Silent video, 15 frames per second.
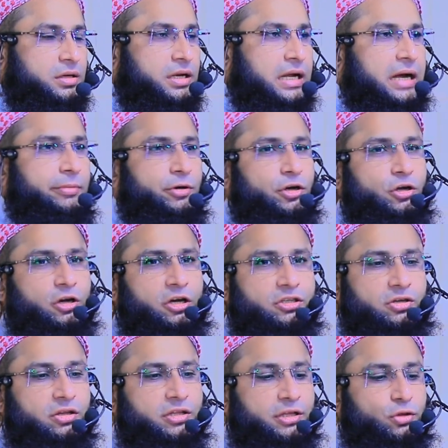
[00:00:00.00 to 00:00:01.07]
নাম হলো
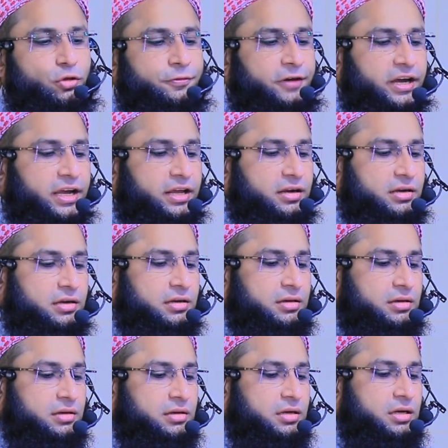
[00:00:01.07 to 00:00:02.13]
হজরতে তোফায়েল
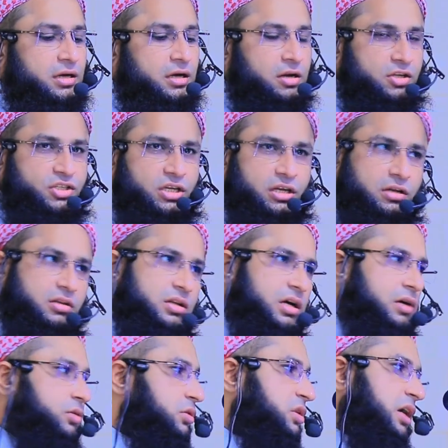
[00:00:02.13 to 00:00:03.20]

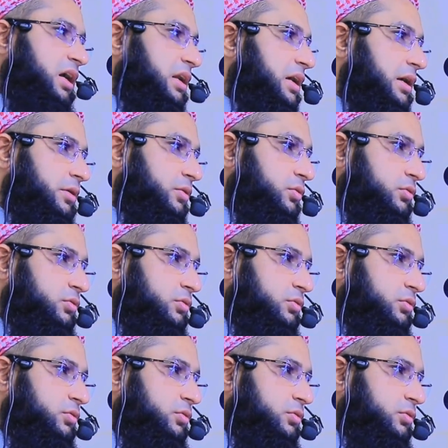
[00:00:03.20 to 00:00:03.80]
রাজিয়াল্লাহ তালান